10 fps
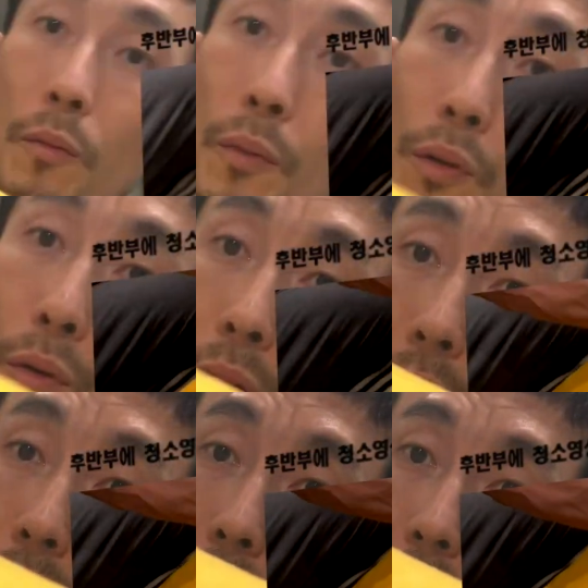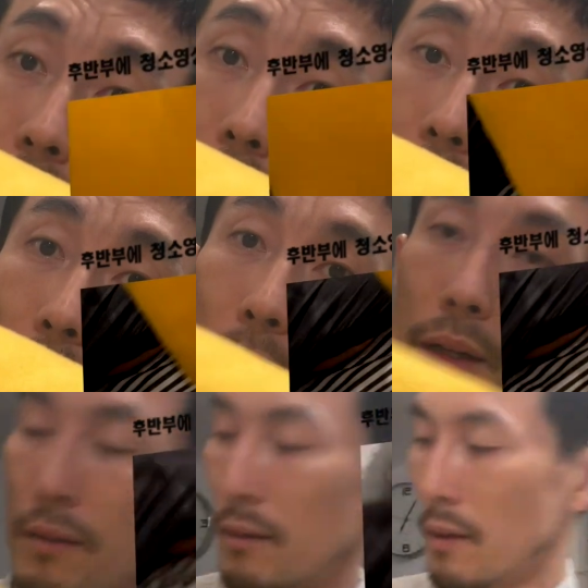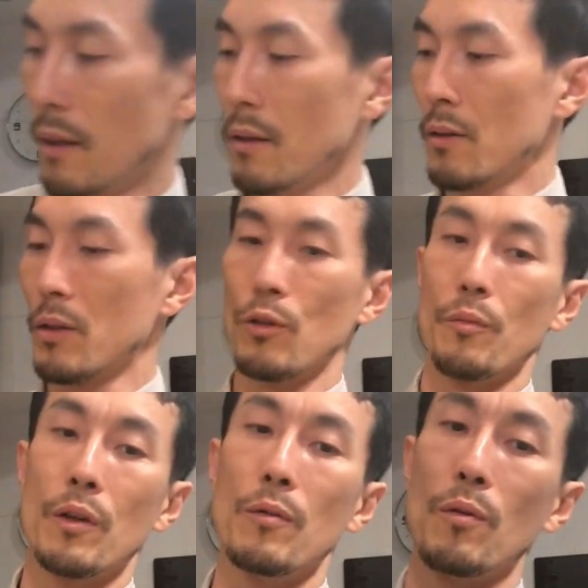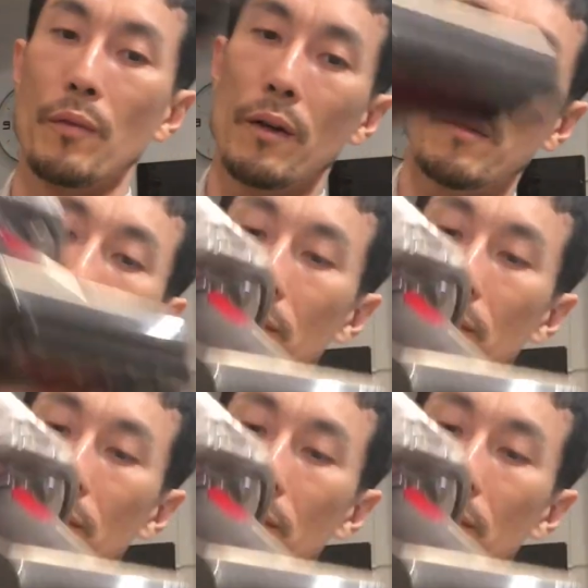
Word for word: 옆면도 이렇게 털이 남아 있는데 여기도 밀어 보면